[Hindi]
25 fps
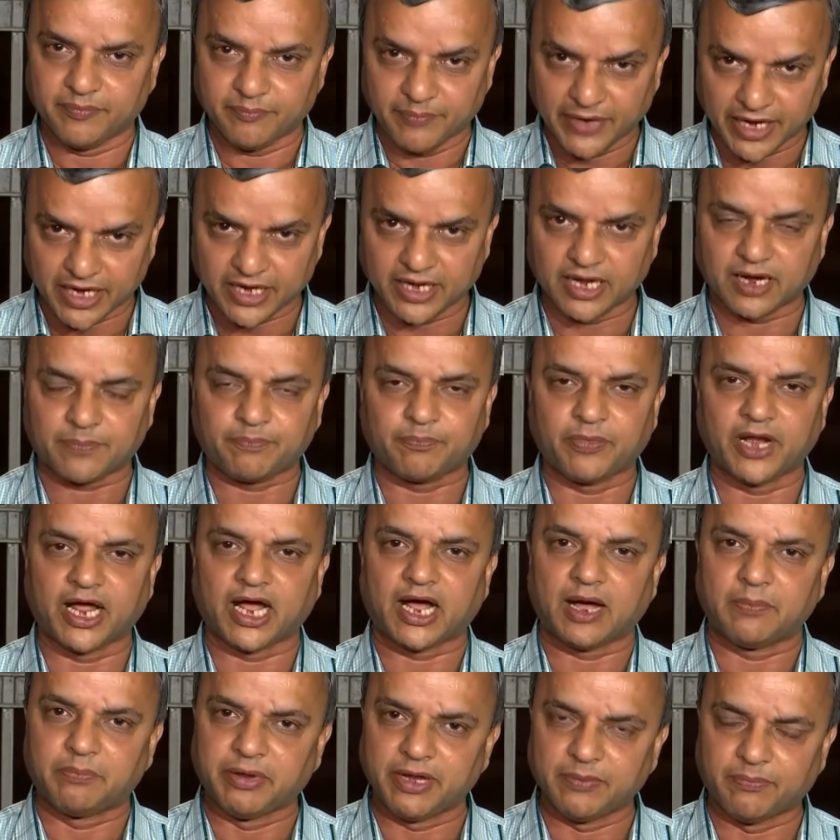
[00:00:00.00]
मैंने अपना
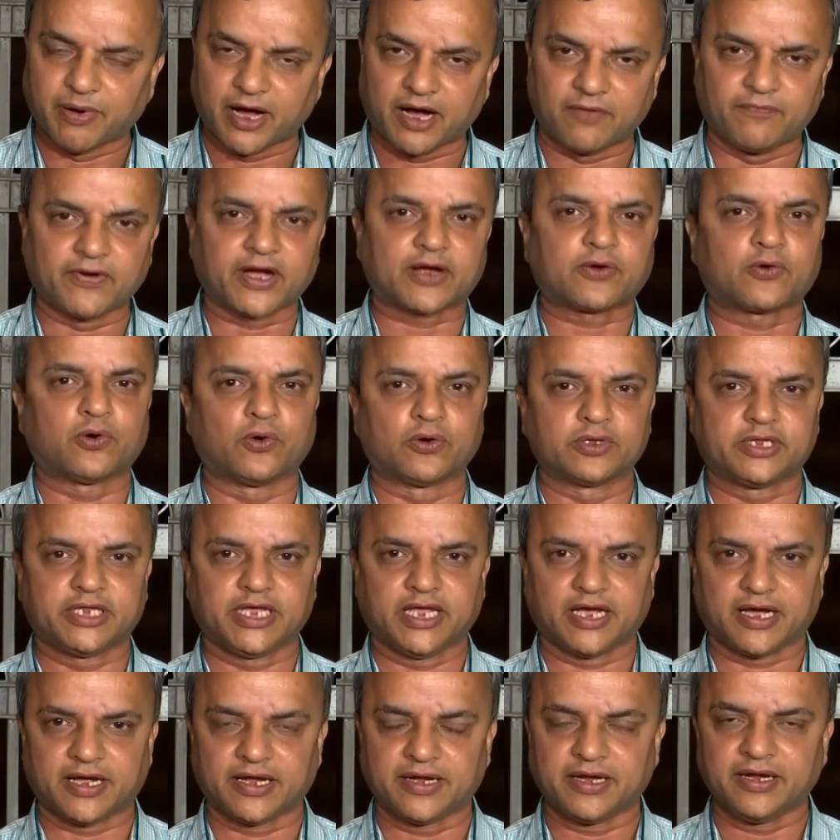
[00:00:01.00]
अभिभावक खो
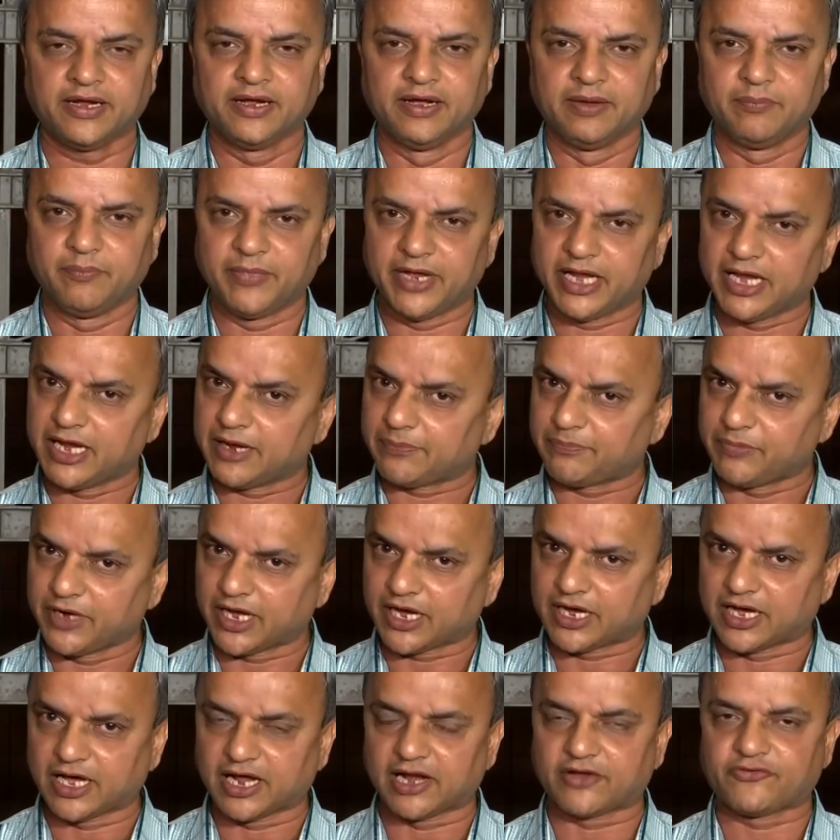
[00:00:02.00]
दिया है मैंने
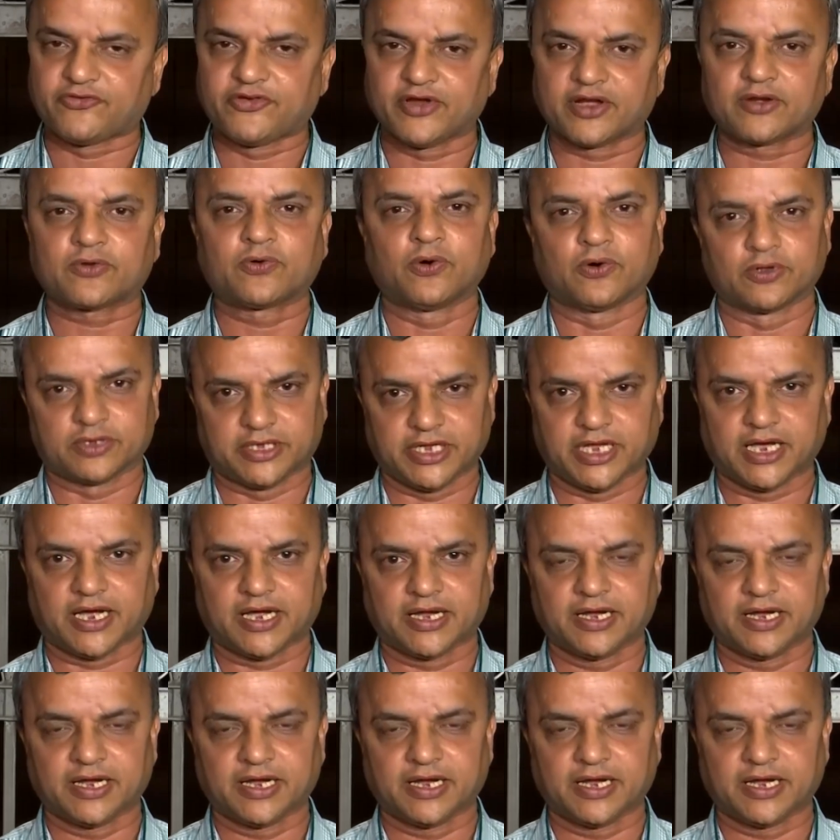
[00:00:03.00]
अपना गार्जियन खो दिया